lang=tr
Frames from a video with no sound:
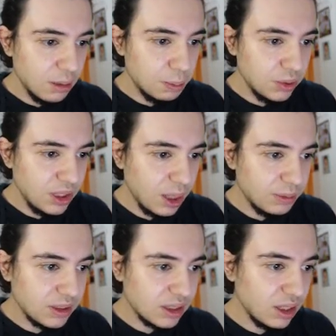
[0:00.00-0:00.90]
Bunu
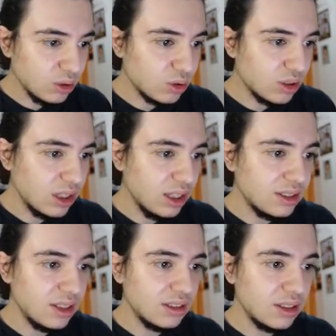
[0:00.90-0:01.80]
yaptıktan sonra
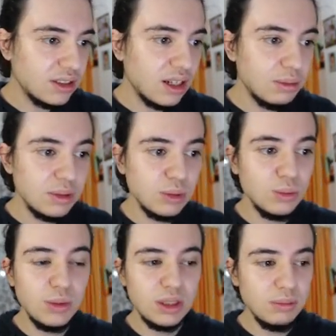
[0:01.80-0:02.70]
AdSense hesabınız
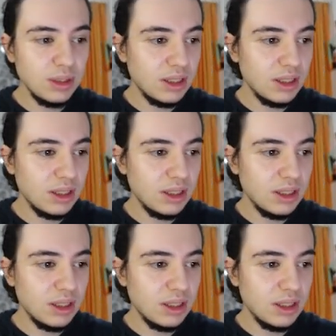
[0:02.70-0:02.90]
umarım